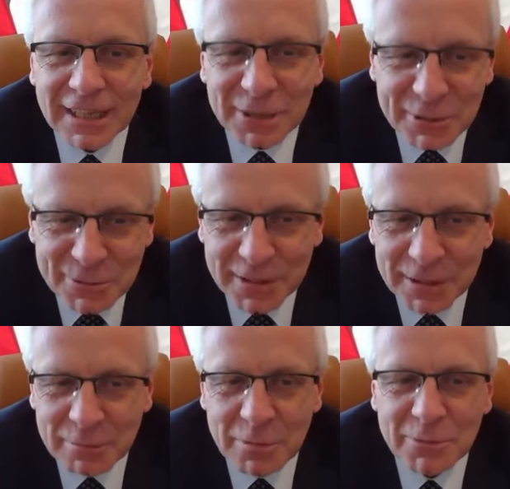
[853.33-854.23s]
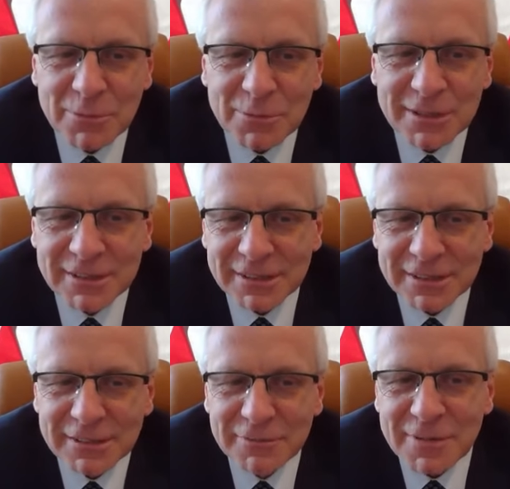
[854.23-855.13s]
dla niektórych powrót
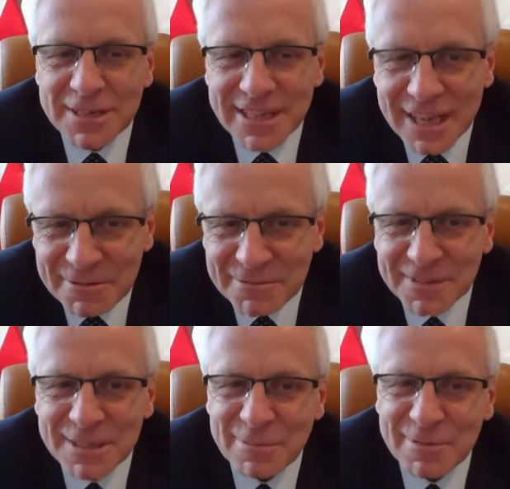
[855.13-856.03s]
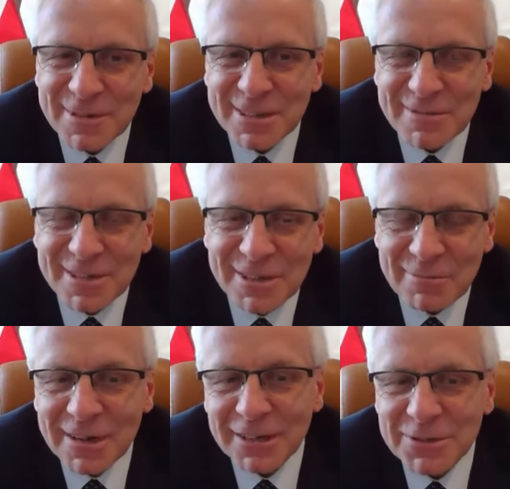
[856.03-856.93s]
y, fryzjerów jest powrotem do
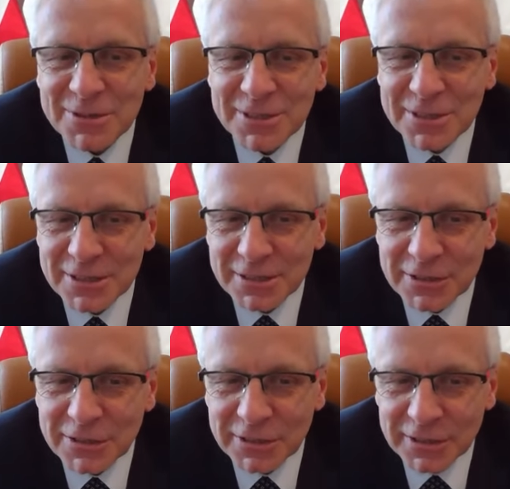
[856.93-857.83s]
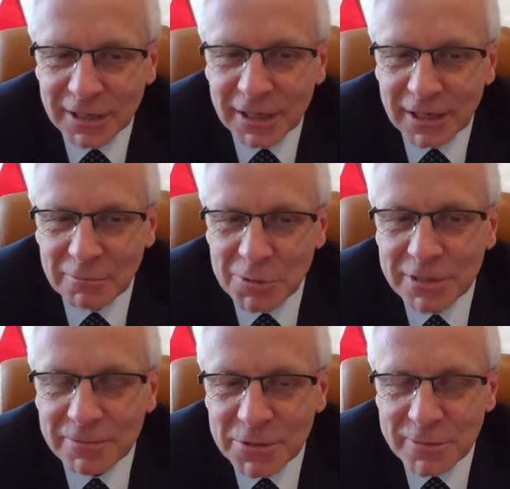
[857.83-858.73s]
normalności, czy, czy
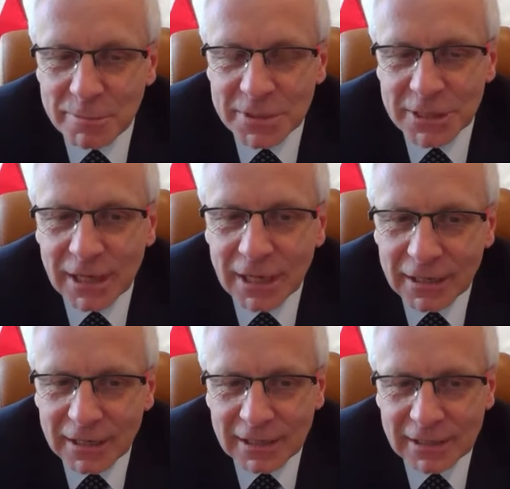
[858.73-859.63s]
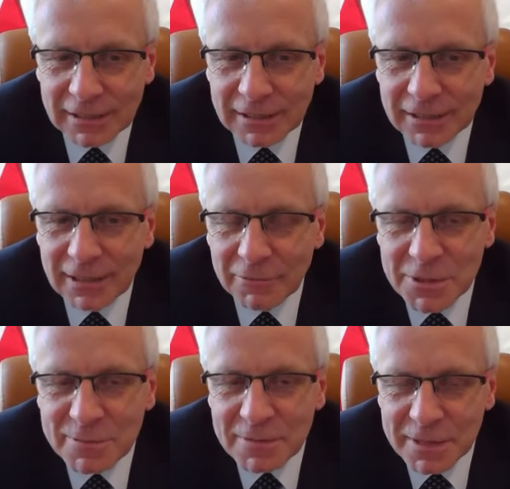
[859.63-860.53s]
możliwość wypicia e, na
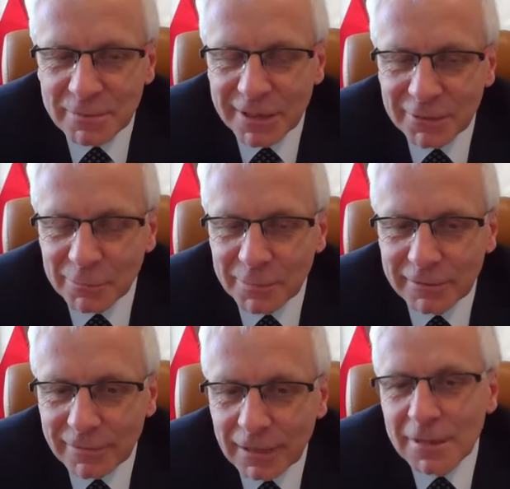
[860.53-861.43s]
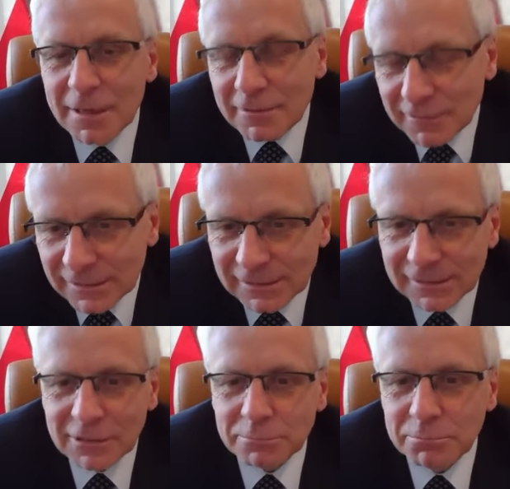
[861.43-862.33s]
wrocławskim rynku piwa. Więc
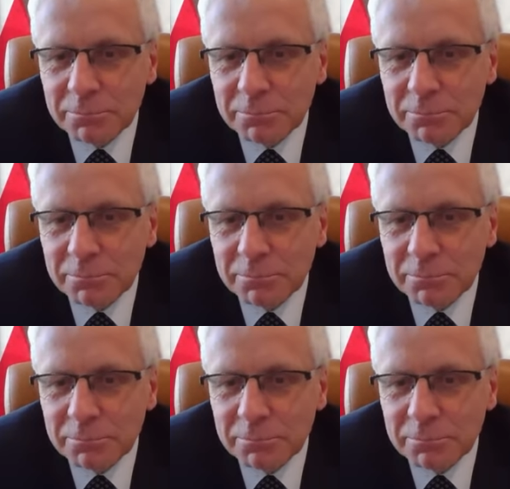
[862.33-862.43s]
no,